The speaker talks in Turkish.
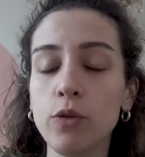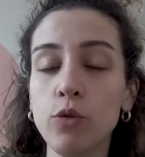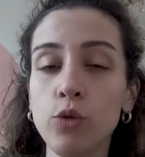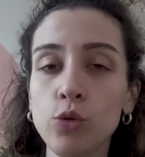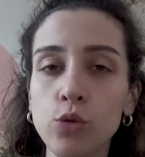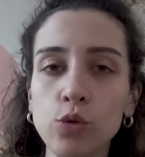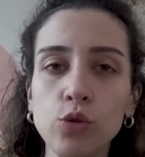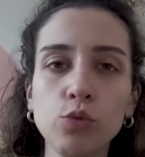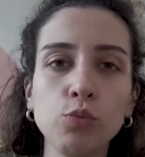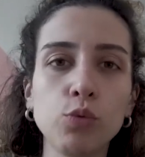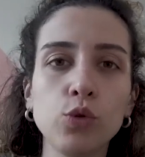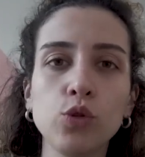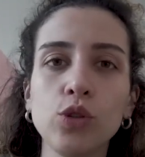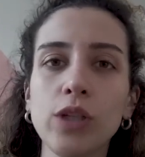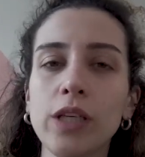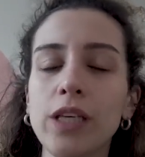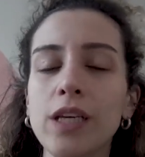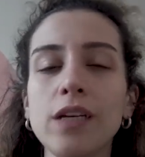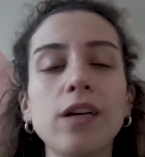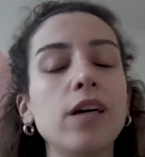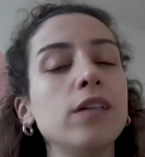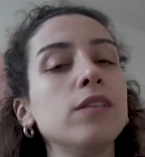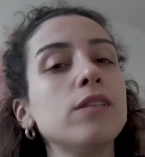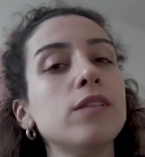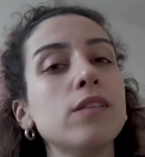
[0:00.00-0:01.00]
Onun
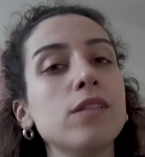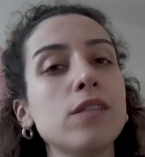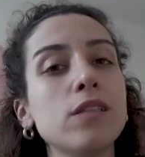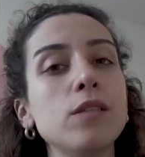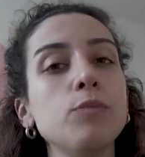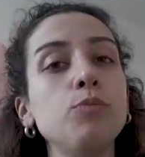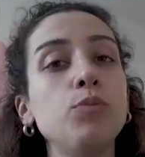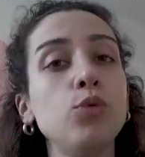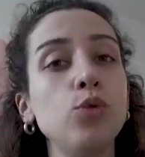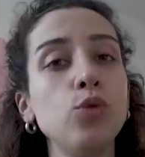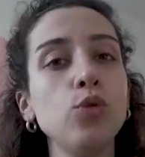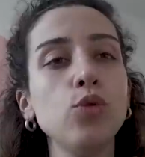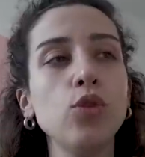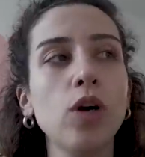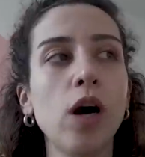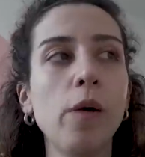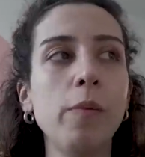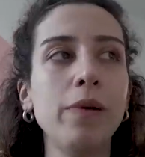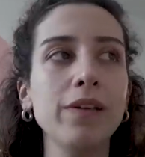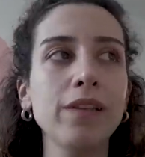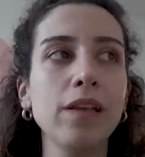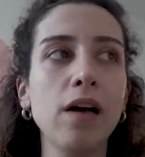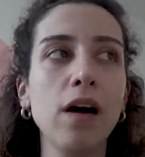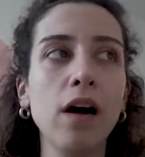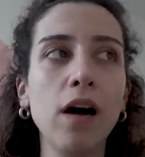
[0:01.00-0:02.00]
buradaki katkısı büyük
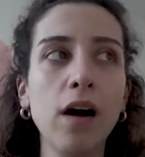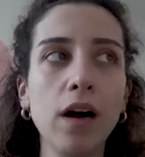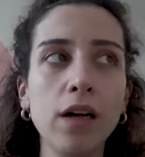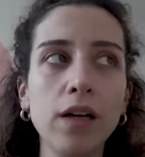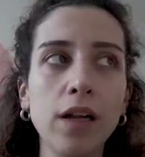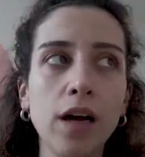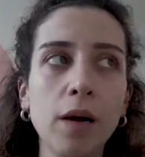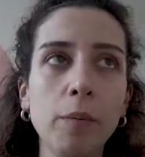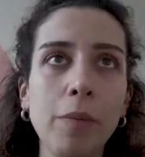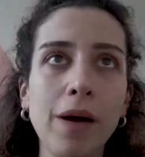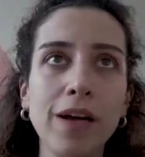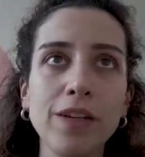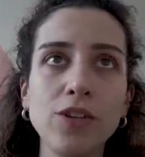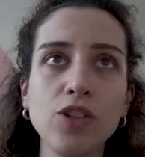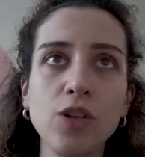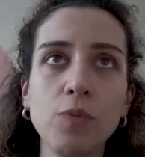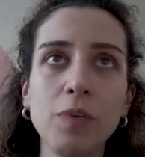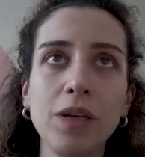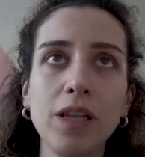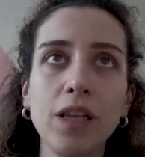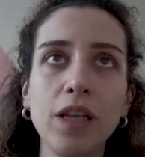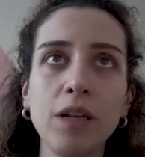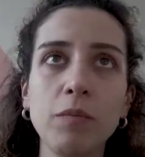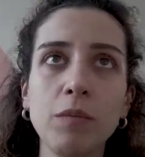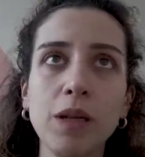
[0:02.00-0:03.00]
ama daha hala bence
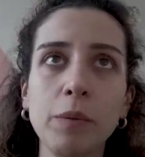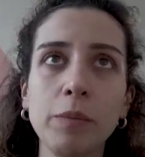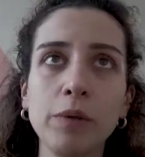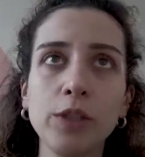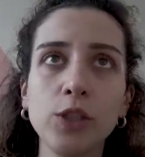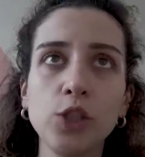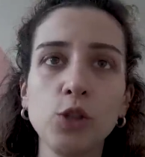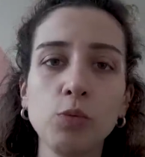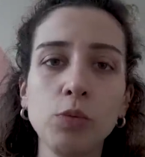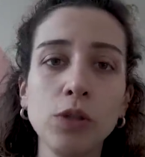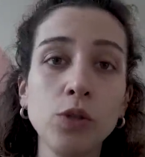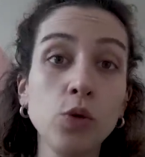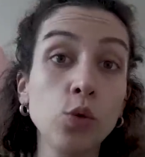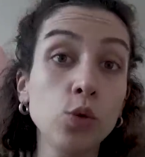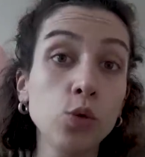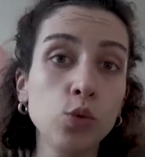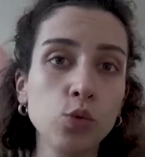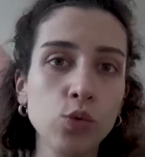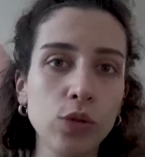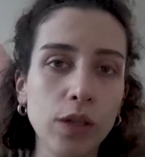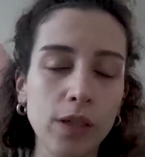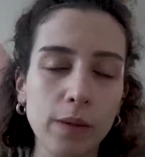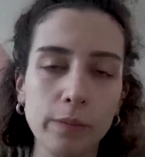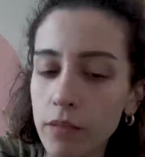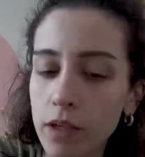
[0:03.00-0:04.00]
bedenimle barışma
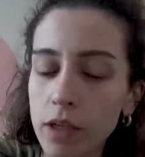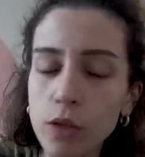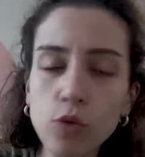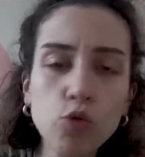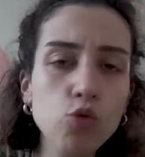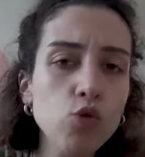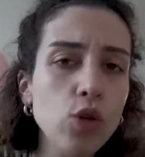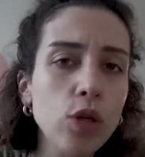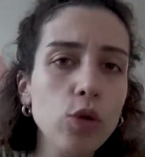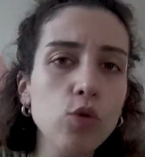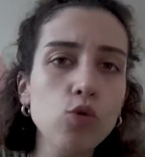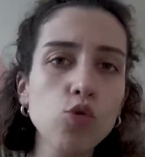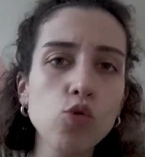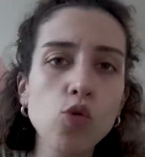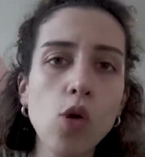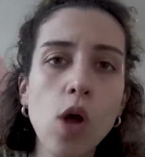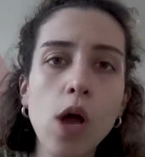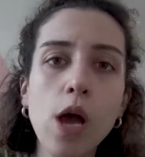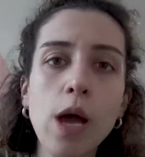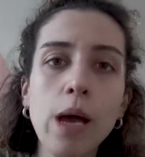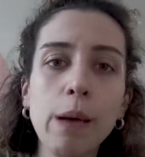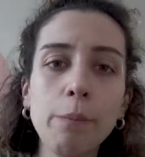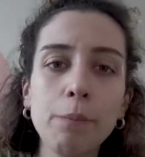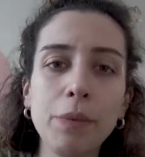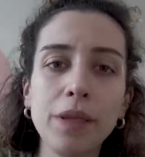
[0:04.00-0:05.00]
yolundayım. %100
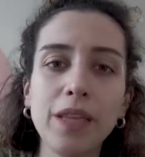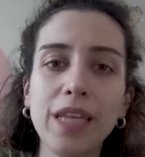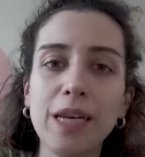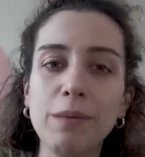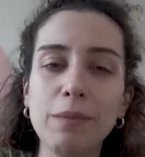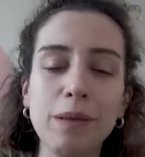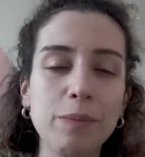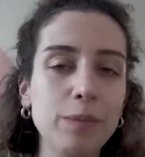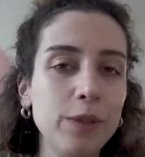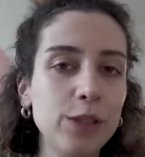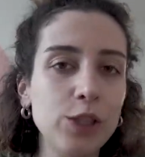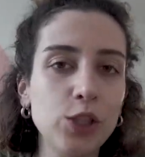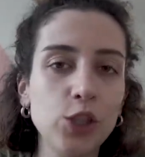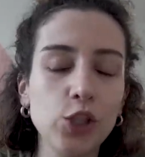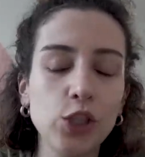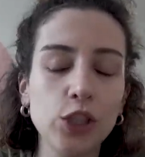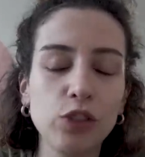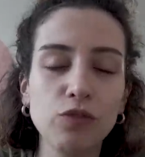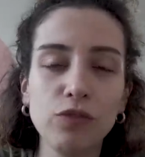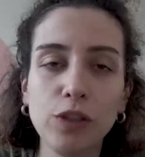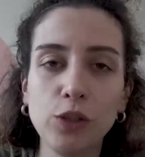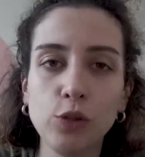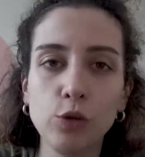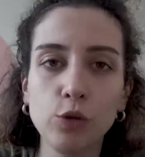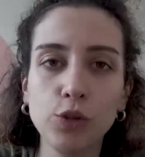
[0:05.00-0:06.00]
bedenimle
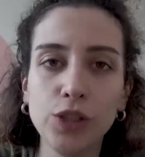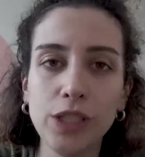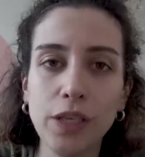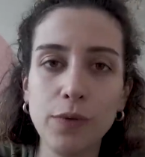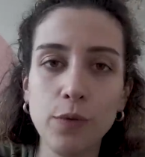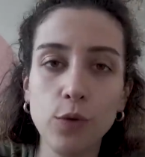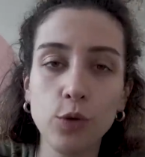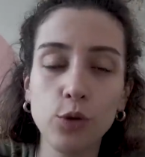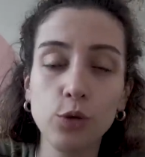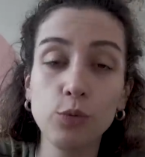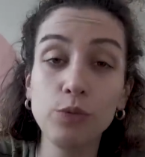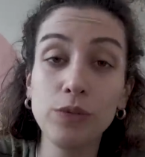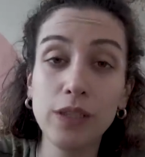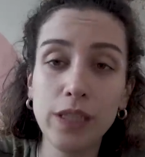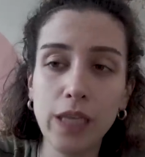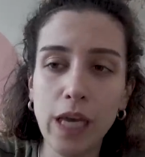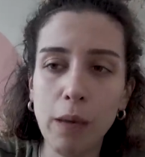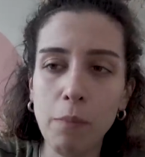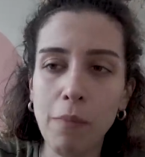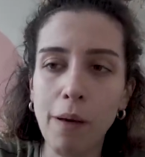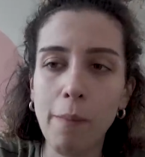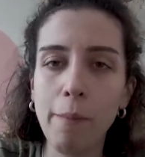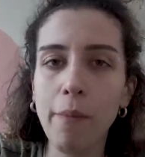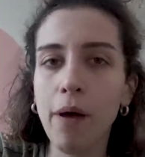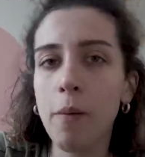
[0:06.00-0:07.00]
barışığım ve çok seviyorum
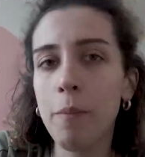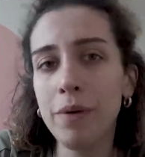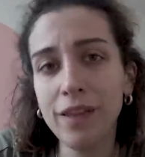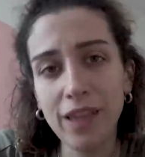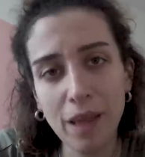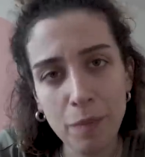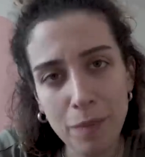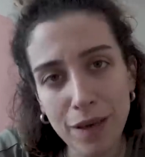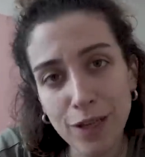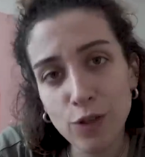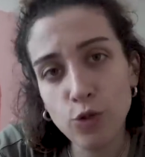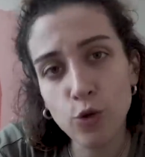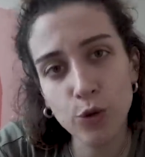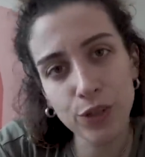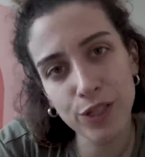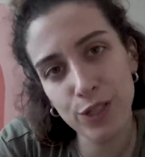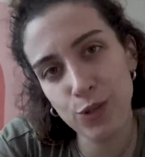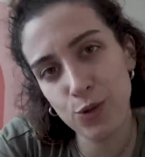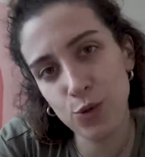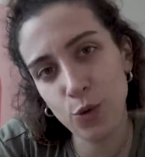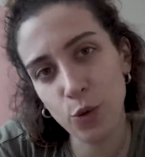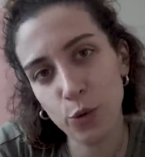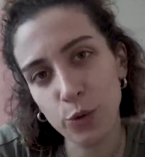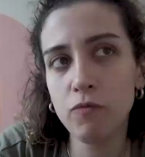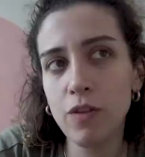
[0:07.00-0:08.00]
diyemem ama demek çok
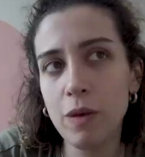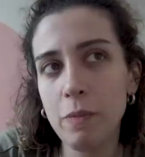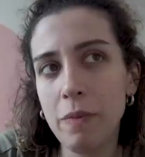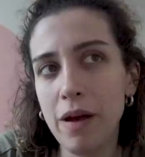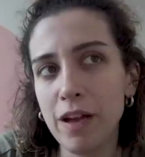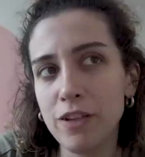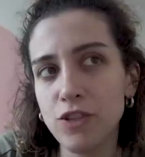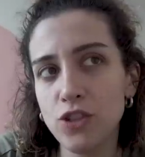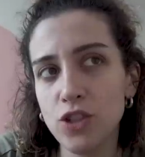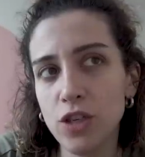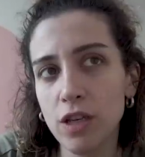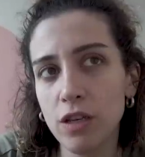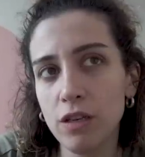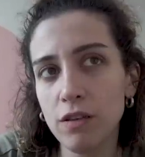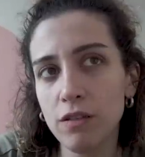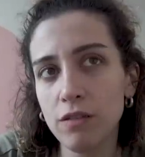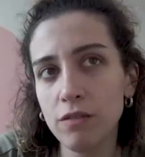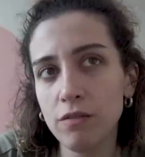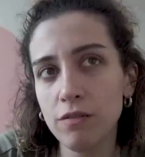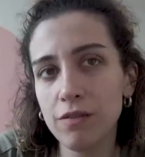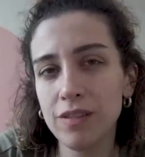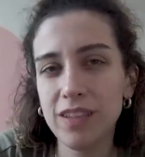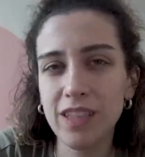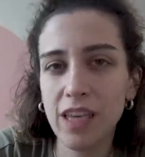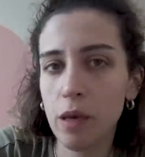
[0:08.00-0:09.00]
istiyorum ve bence
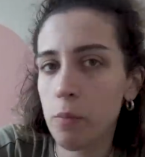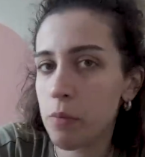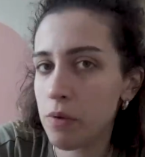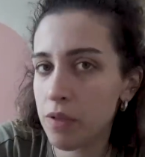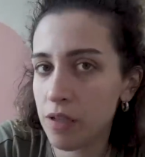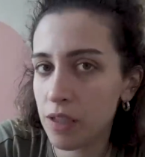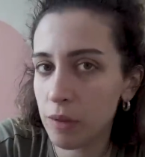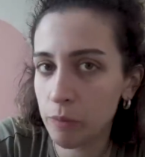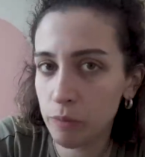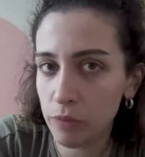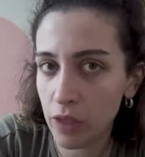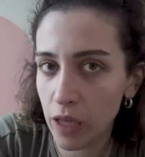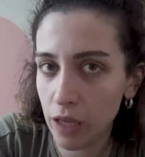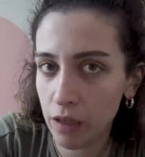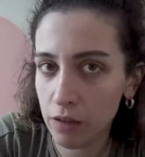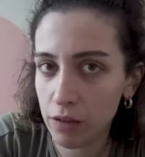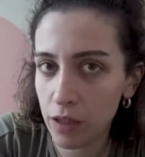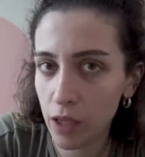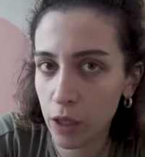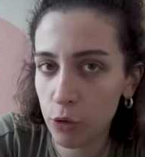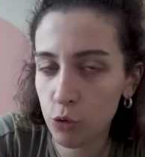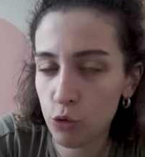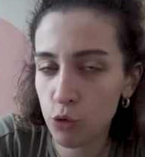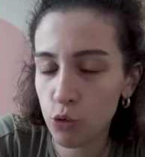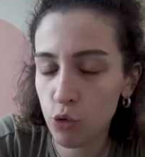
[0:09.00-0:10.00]
diyebilirim de
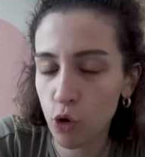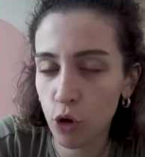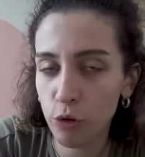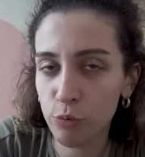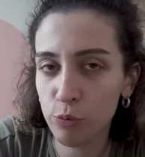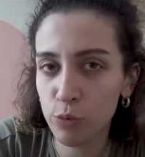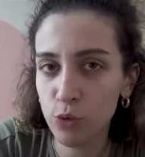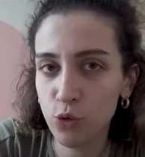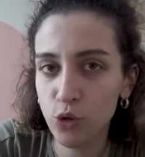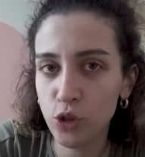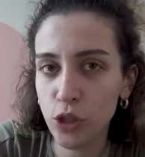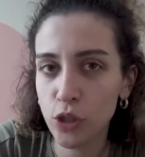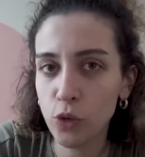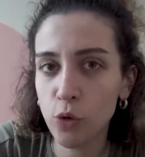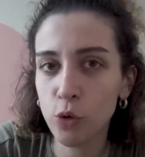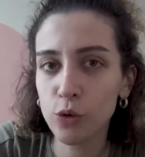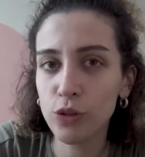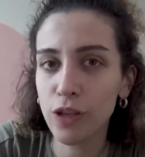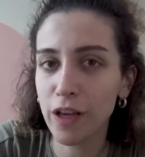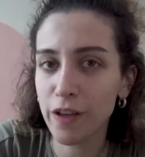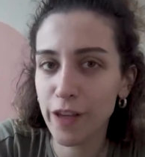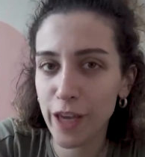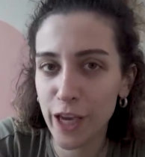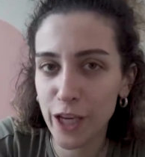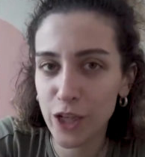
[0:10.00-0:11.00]
diye düşünüyorum. Bunca
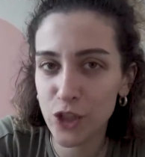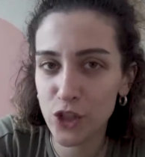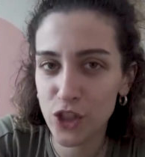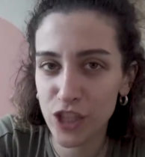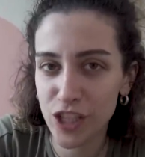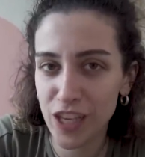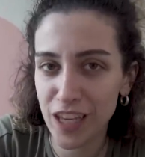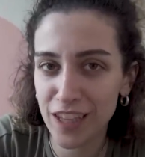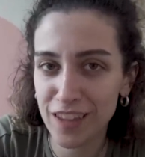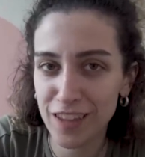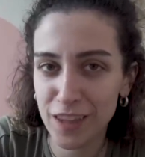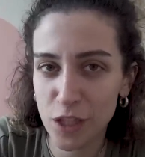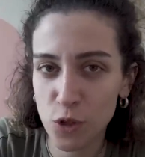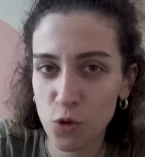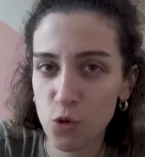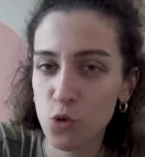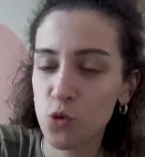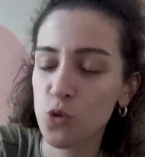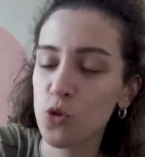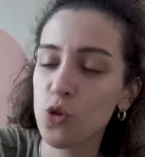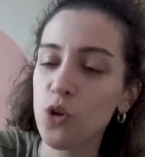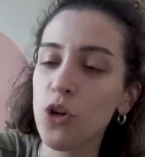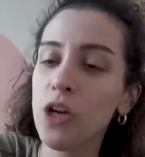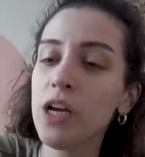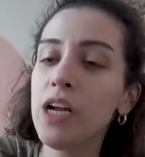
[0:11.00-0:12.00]
yoldan geçtik ettik
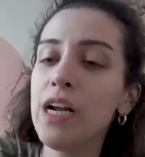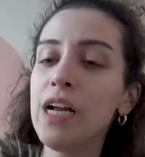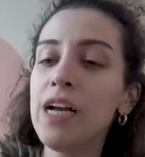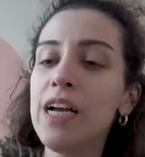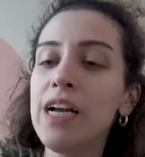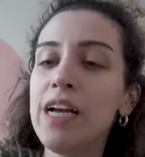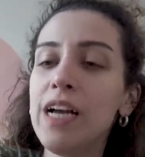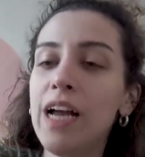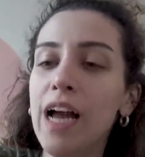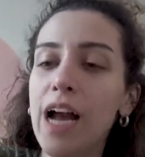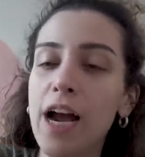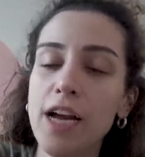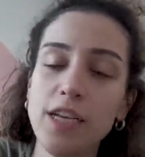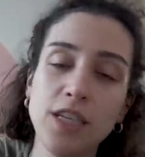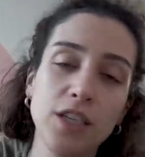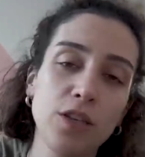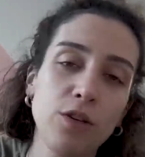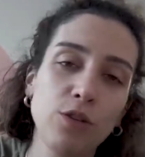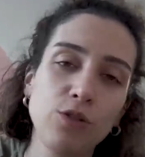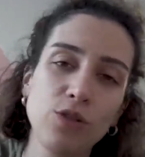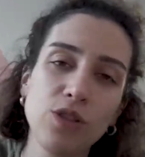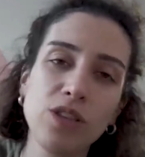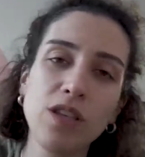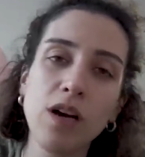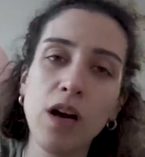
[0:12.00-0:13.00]
çünkü. Her
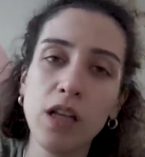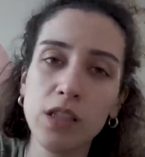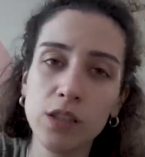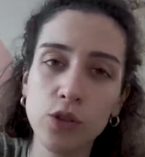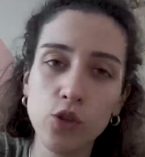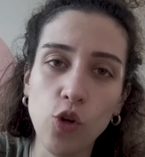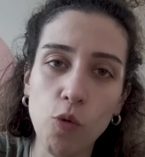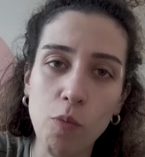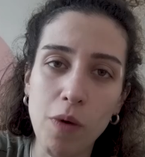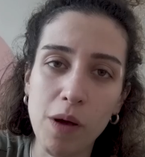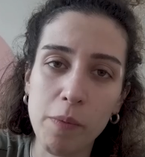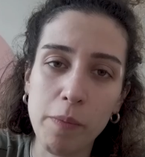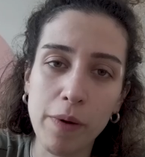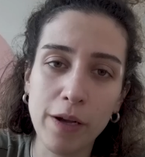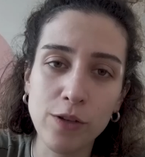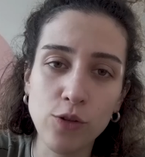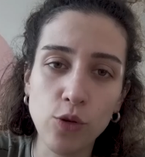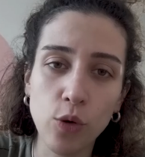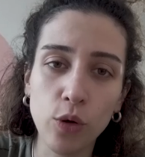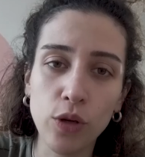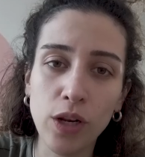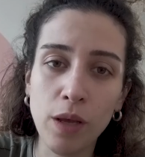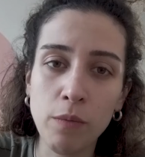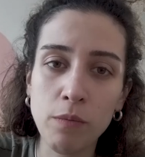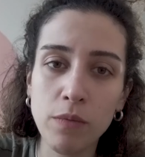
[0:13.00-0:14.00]
şeyden önce sağlıklı olmak
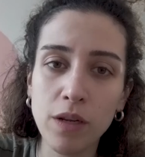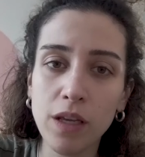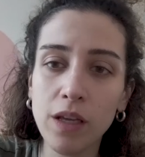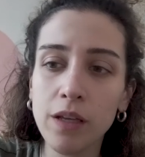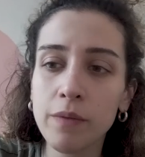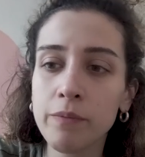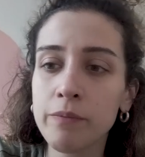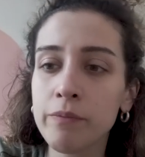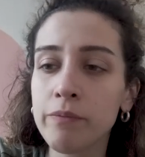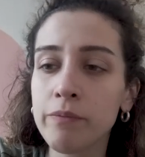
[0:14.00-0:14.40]
bence önemli.